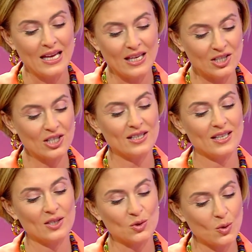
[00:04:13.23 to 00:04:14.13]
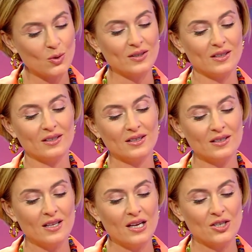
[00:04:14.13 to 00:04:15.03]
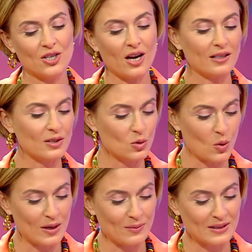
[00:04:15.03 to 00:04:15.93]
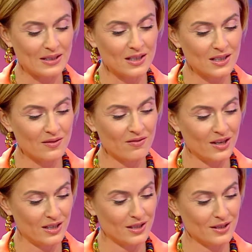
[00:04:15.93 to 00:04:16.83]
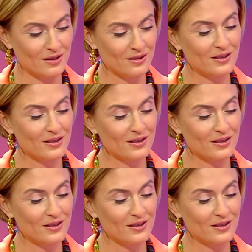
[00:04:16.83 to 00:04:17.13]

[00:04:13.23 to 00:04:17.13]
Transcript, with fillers: içindeki soytarının şarkı söylemesine izin verir.